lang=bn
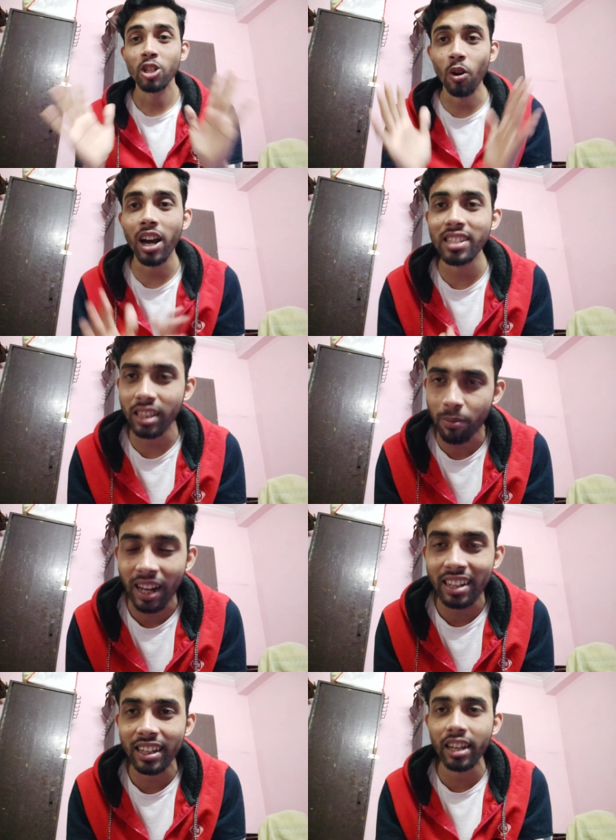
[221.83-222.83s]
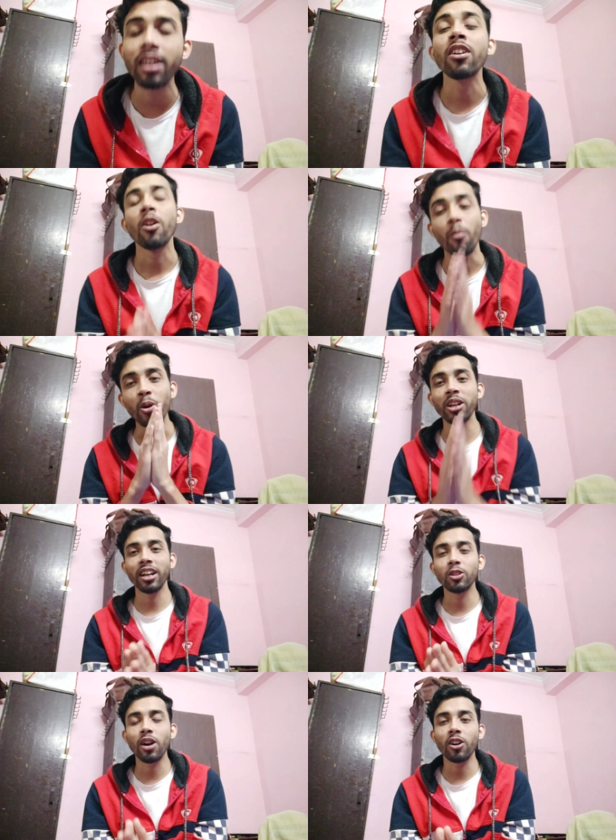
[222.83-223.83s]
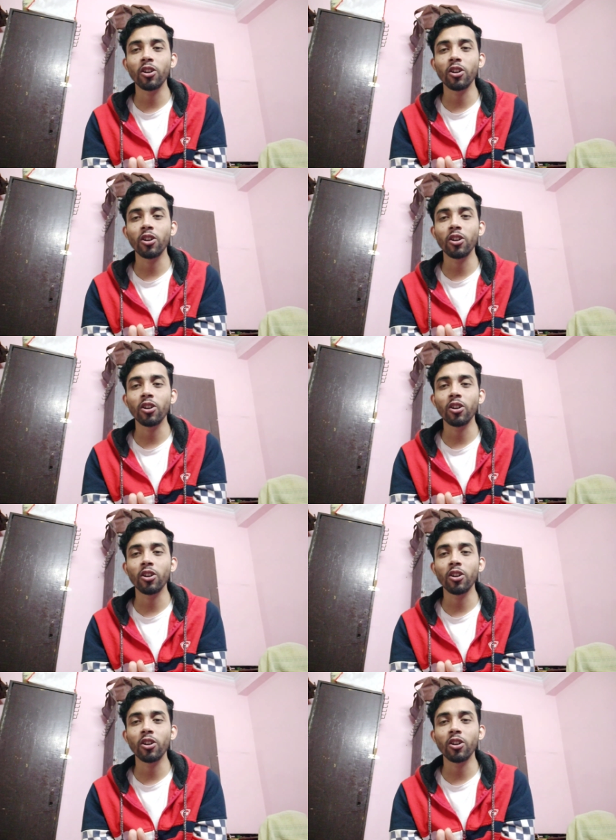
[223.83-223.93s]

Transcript: সবাই যাতে ভালো থাকে মুই এটাই দোয়া